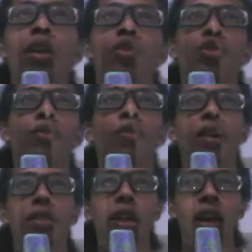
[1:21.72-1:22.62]
em, de
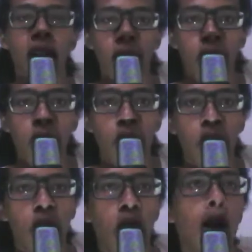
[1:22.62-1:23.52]
fazer.
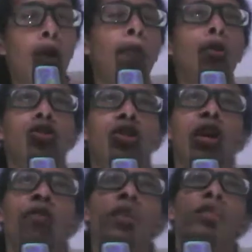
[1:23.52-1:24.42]
Eu posso
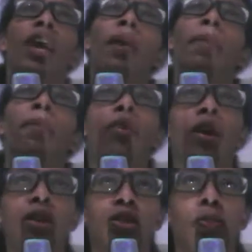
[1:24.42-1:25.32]
até fazer
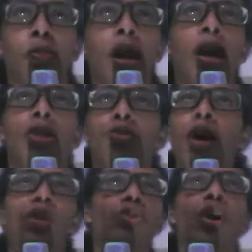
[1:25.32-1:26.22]
gameplays, plays,
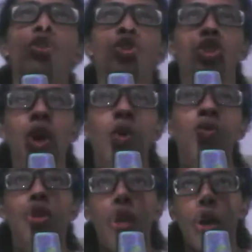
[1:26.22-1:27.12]
mas só de
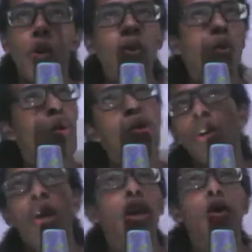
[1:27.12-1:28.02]
jogos que eu,
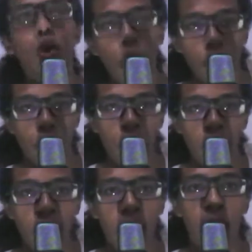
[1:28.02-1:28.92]
que eu gosto, é
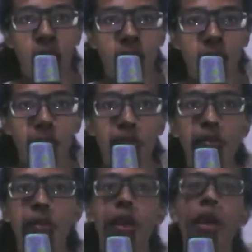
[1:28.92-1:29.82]
claro.
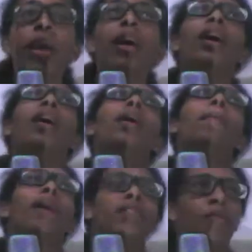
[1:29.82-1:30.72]

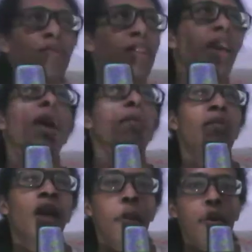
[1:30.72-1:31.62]
Mas se você
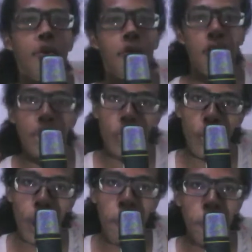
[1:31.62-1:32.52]
que, quer me ver fazendo
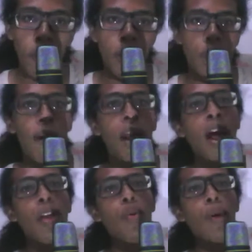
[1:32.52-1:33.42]
gameplays, vai
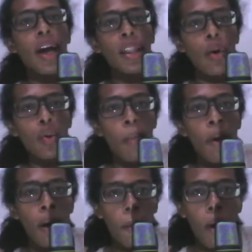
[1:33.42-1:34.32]
lá no canal do
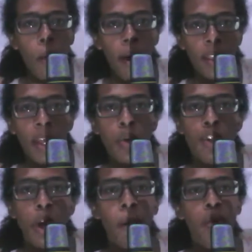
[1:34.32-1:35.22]
meu irmão Matheus
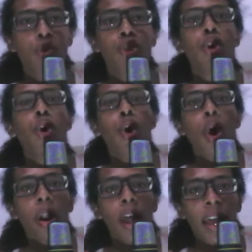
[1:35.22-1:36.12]
chamado
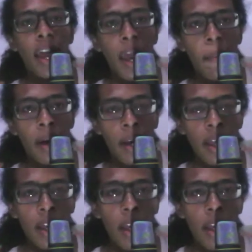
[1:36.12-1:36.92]
Chocola Gamer,